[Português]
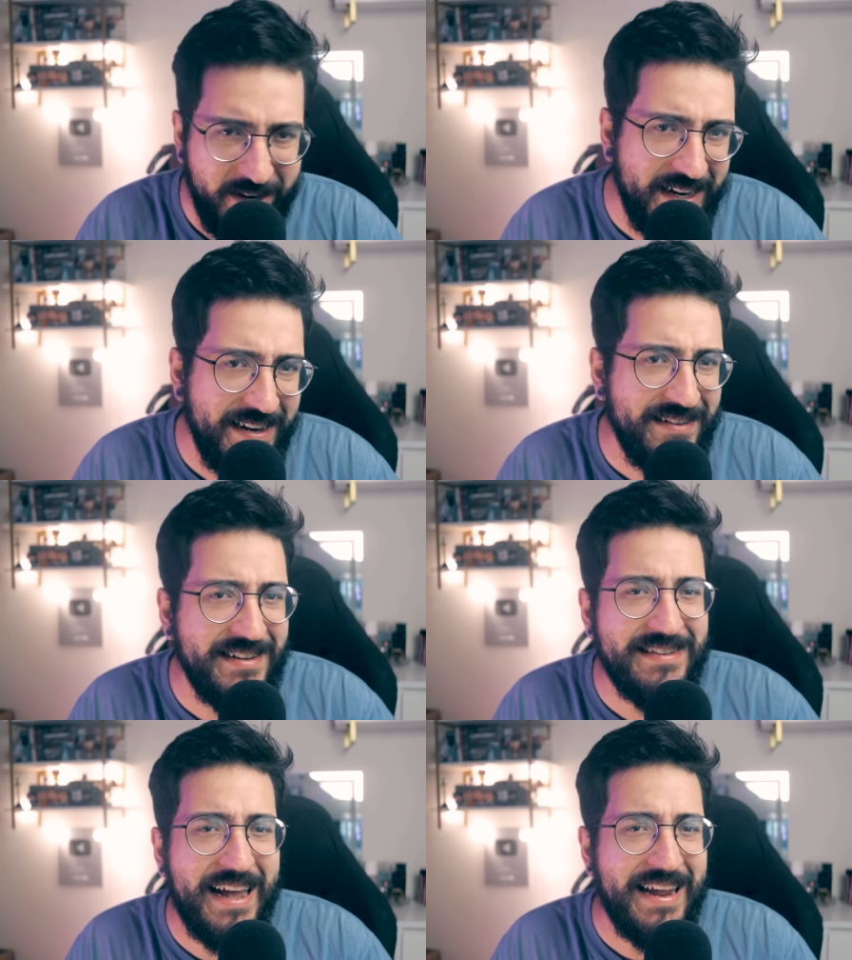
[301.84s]
X,
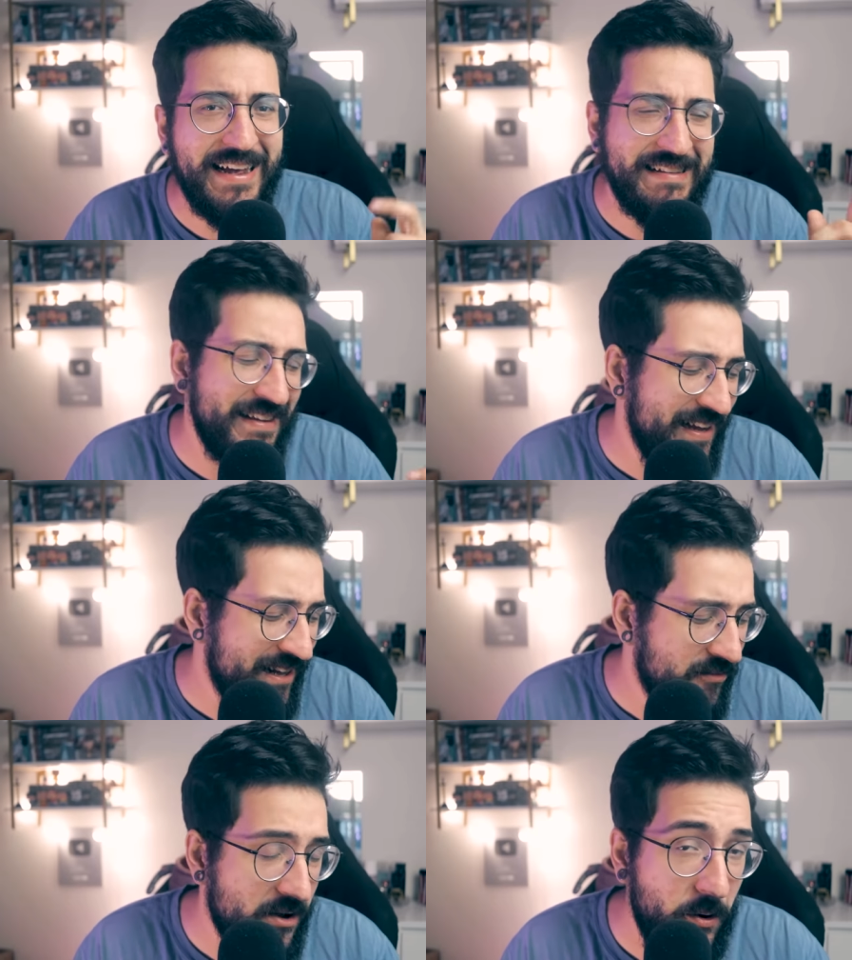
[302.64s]
se sair assim,
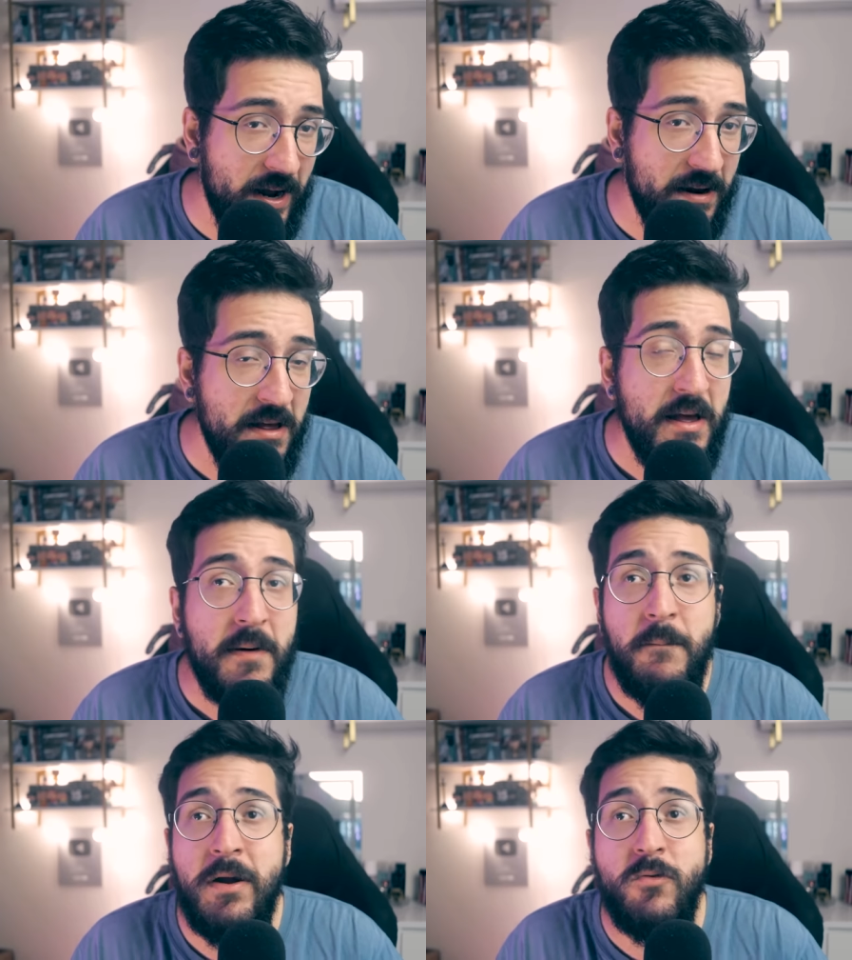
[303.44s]
não iam reclamar.
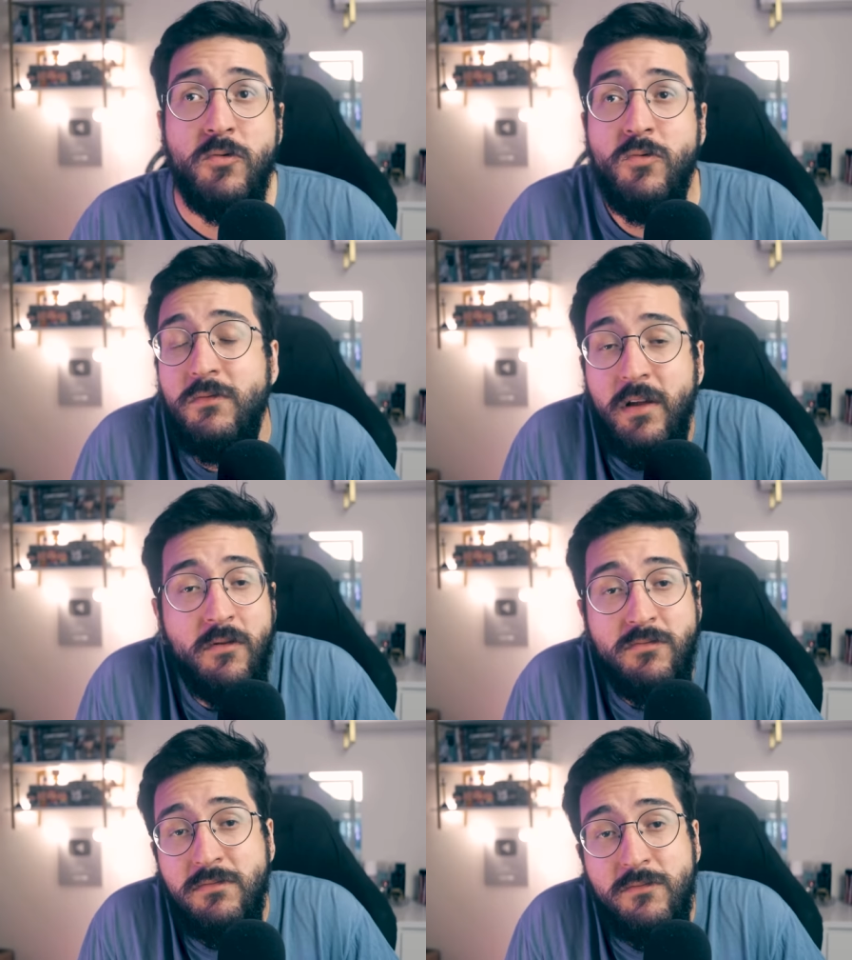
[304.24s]
Mano,
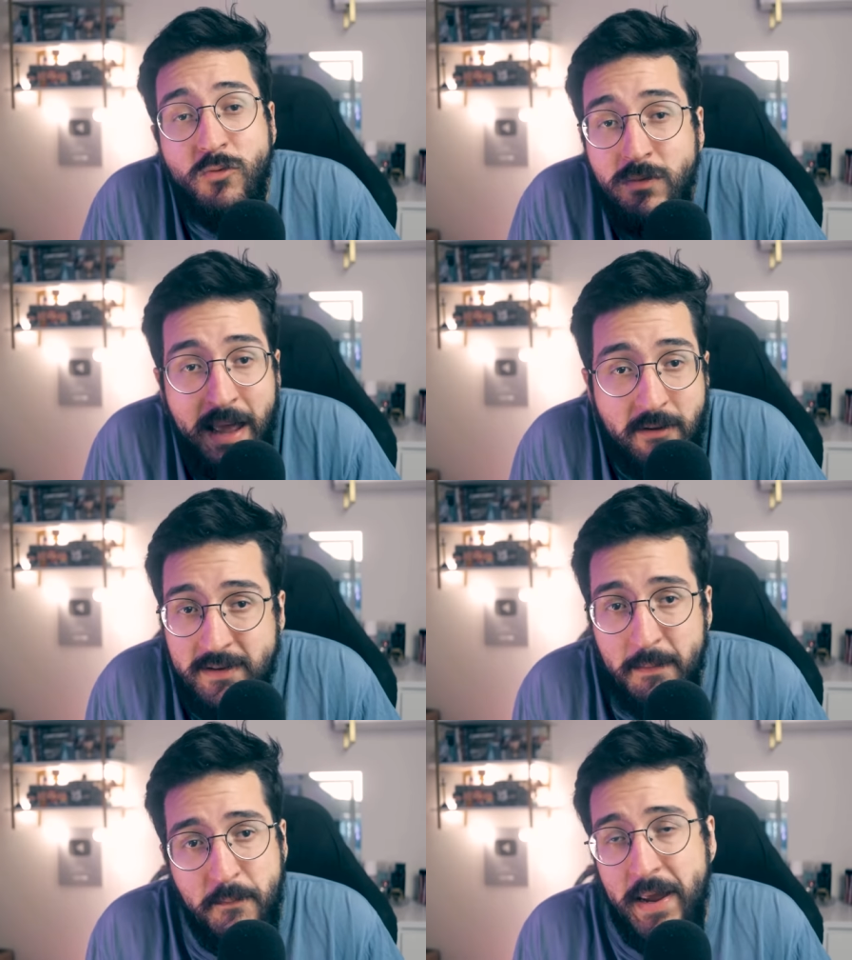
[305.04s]
eu não quero
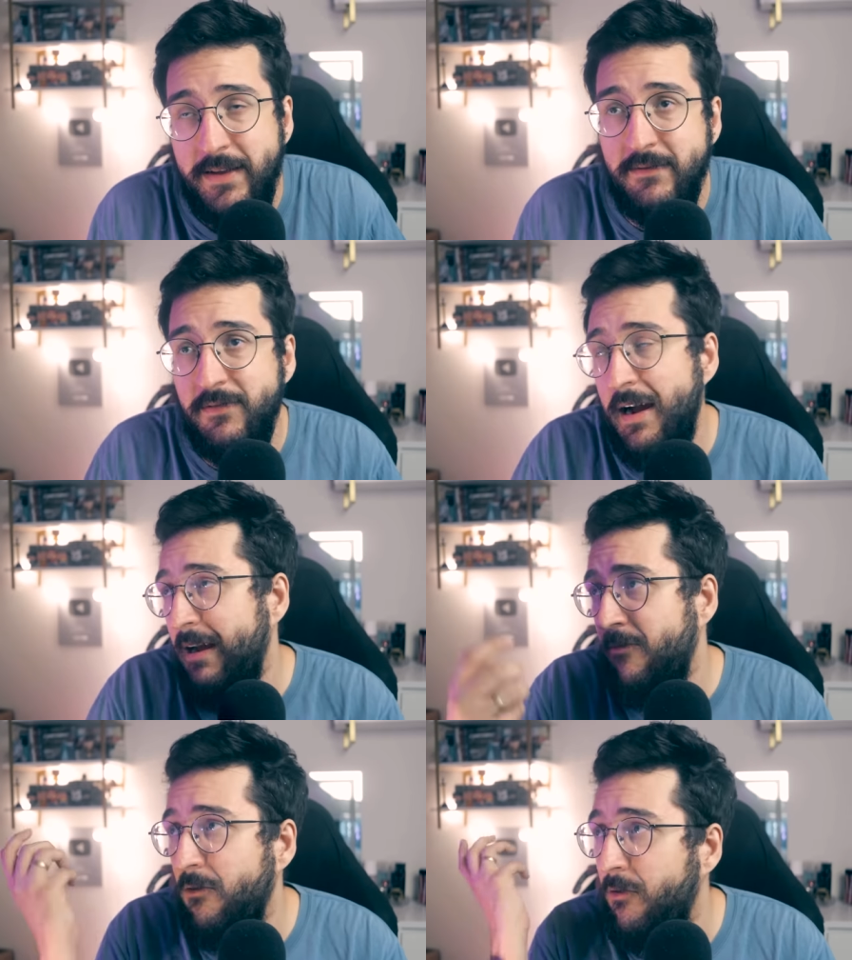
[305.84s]
saber se a,
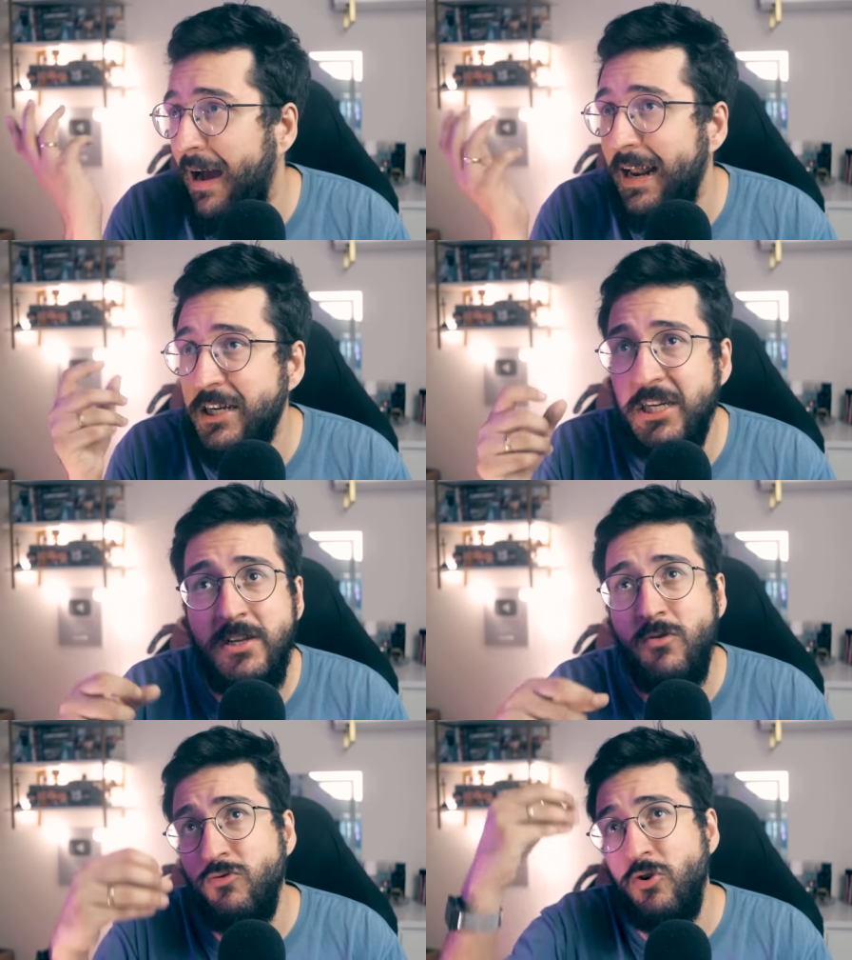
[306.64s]
o cara
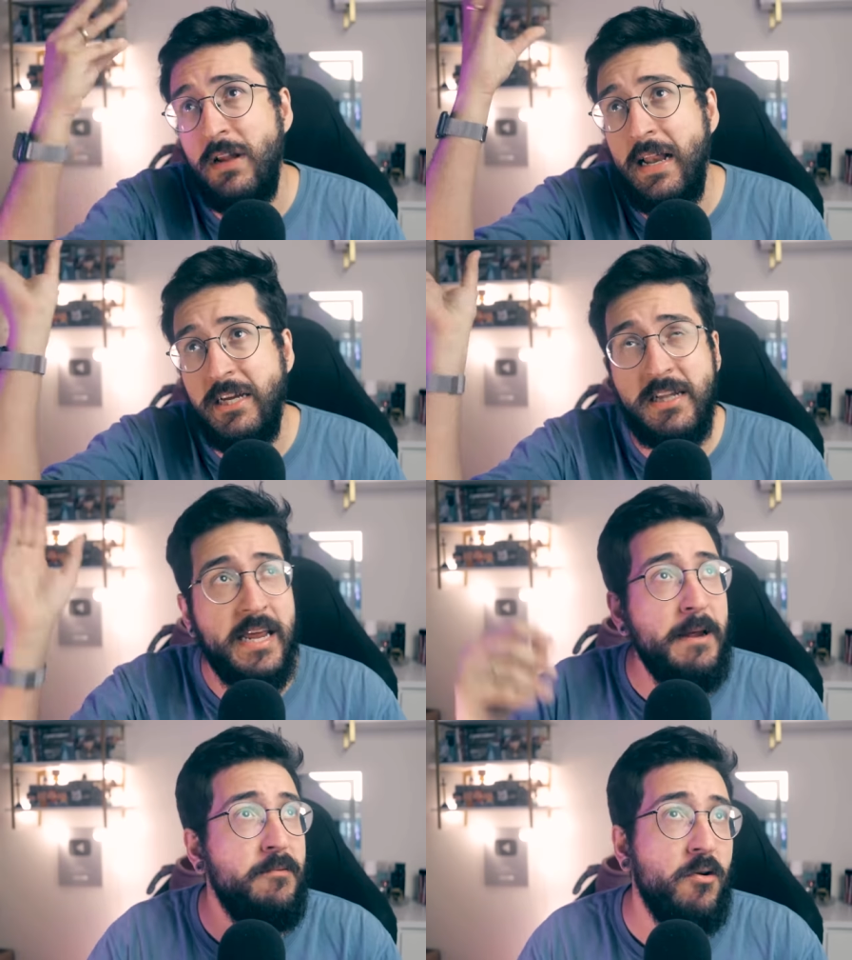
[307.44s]
X ou o jornalista
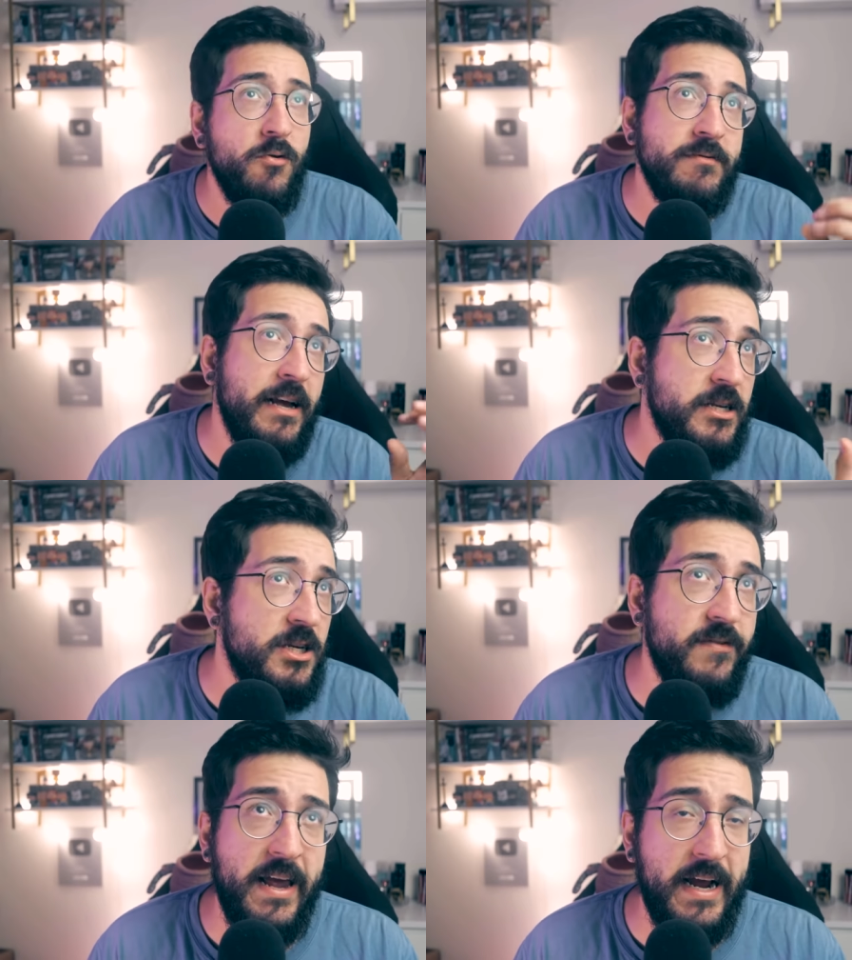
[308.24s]
Y ou o site
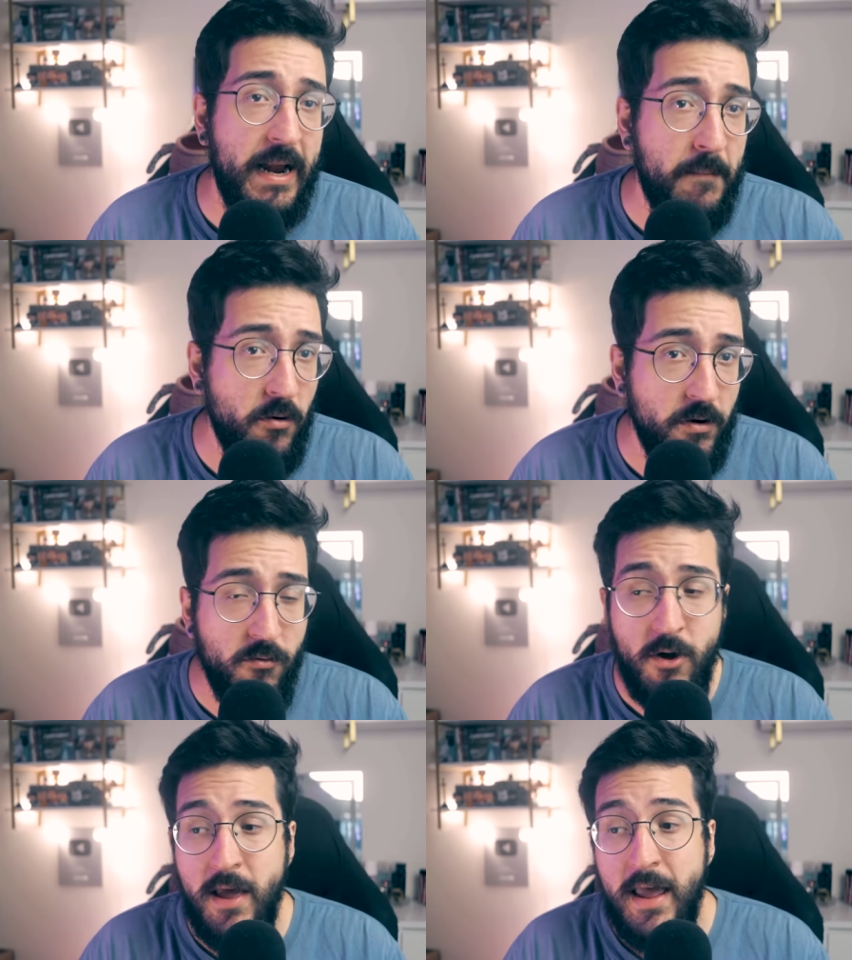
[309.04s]
X vai reclamar ou não.